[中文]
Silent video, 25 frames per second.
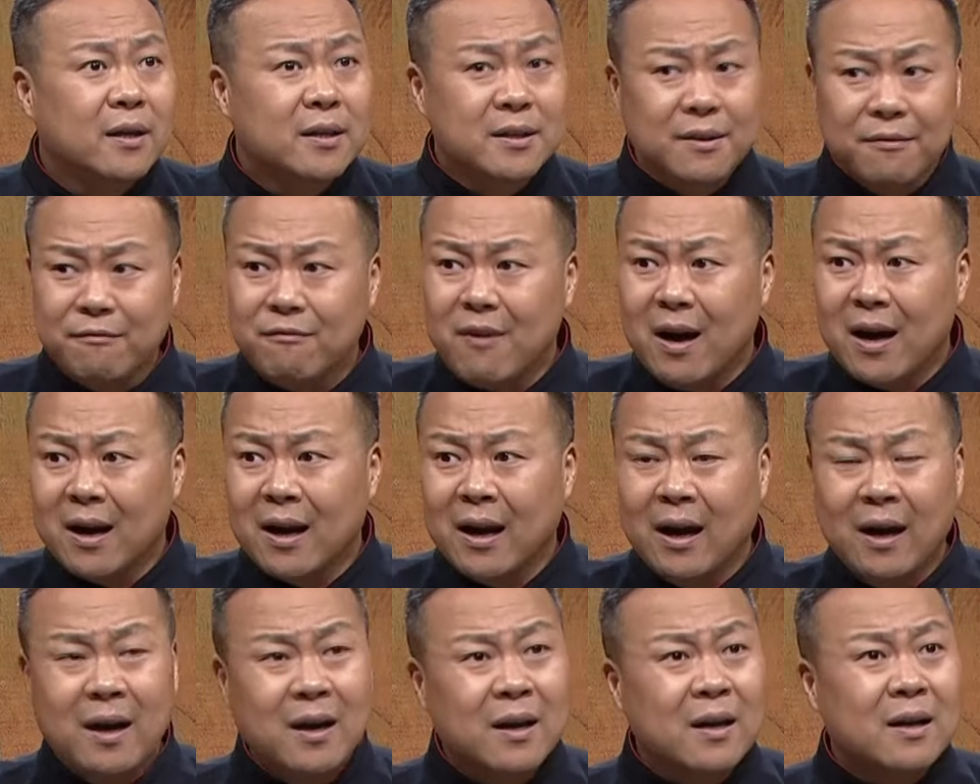您
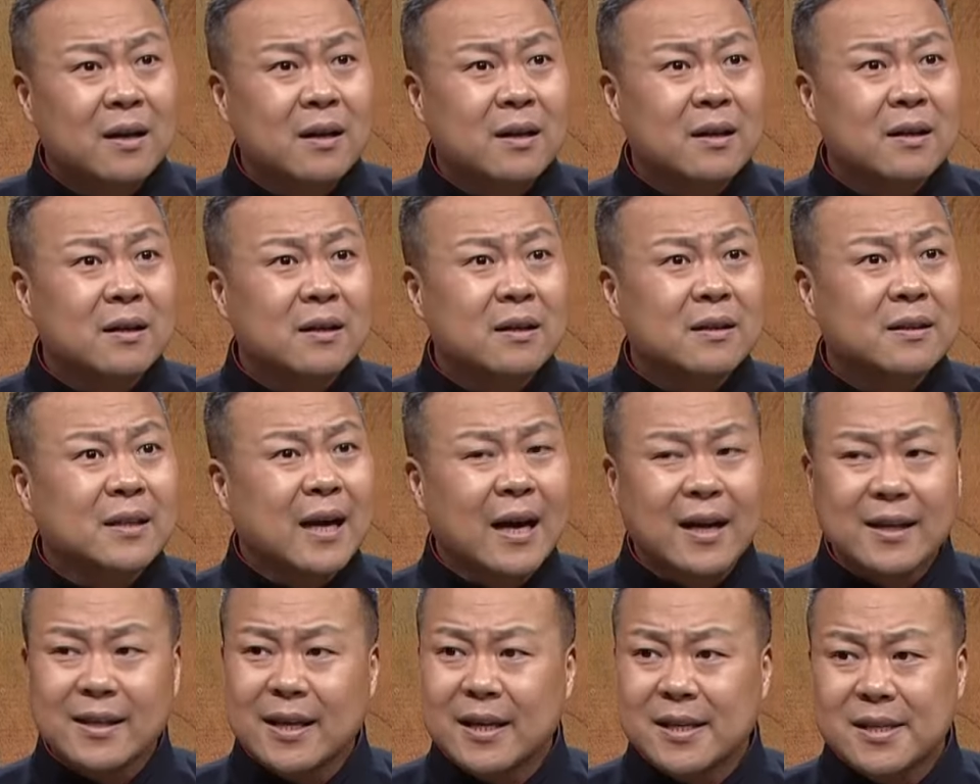忘了
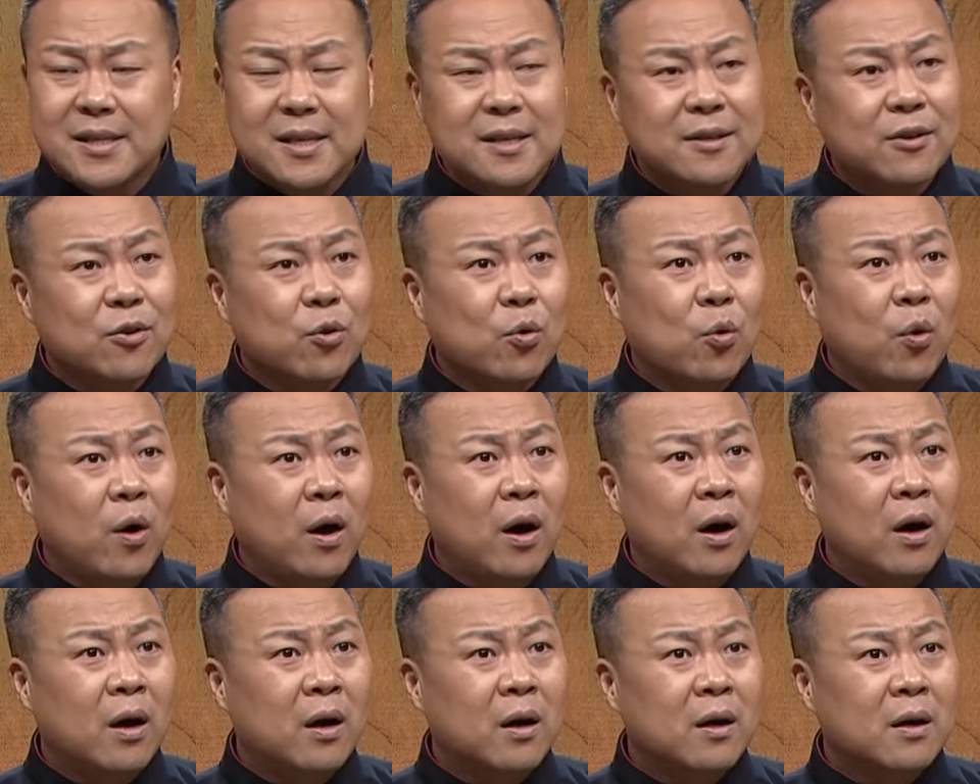当年晋
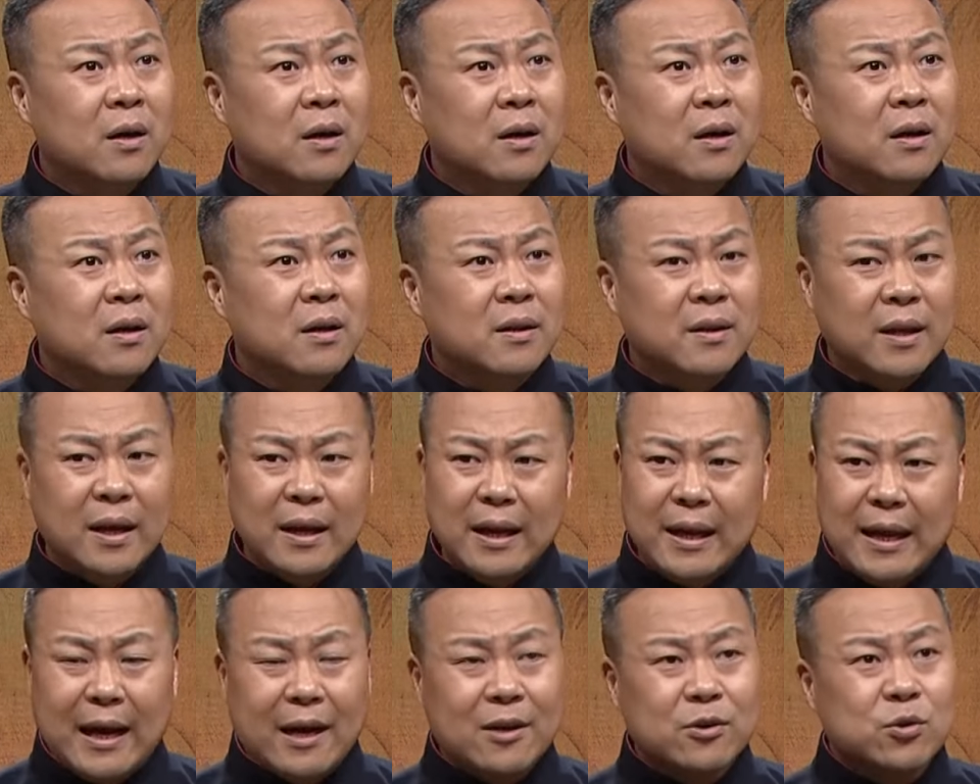国
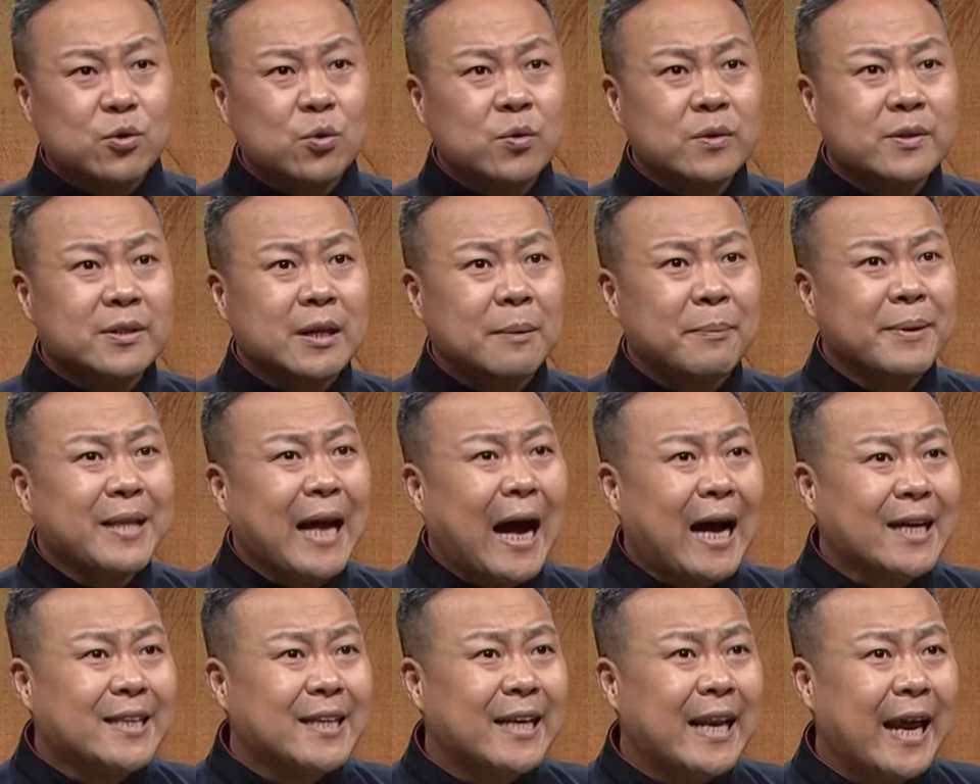那两宗怎么
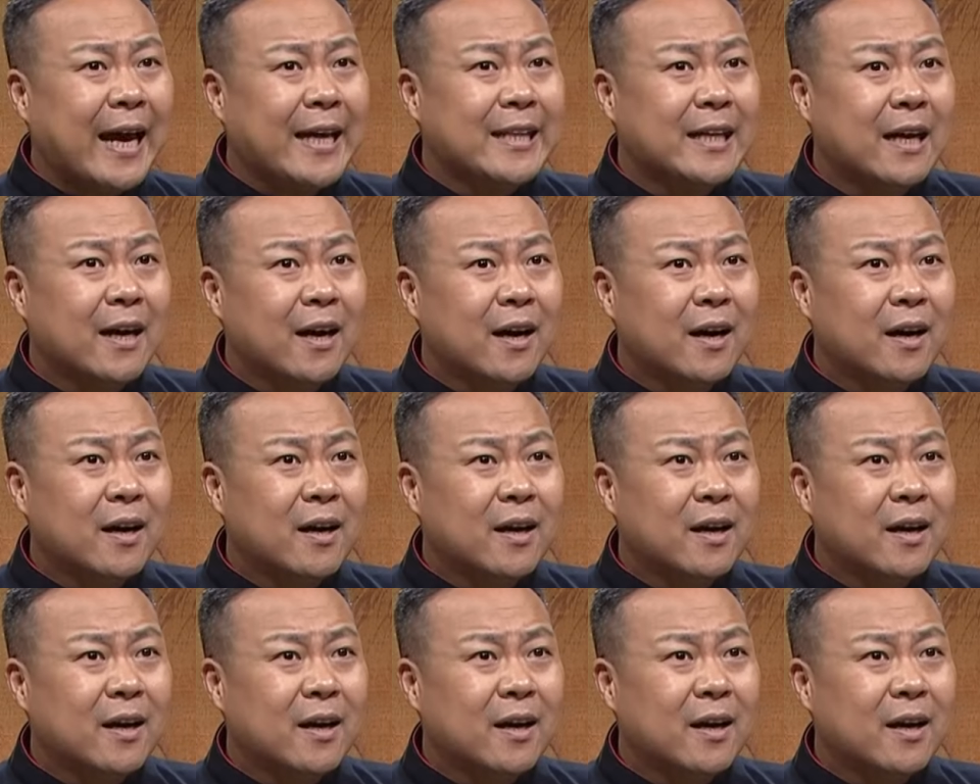打起来的？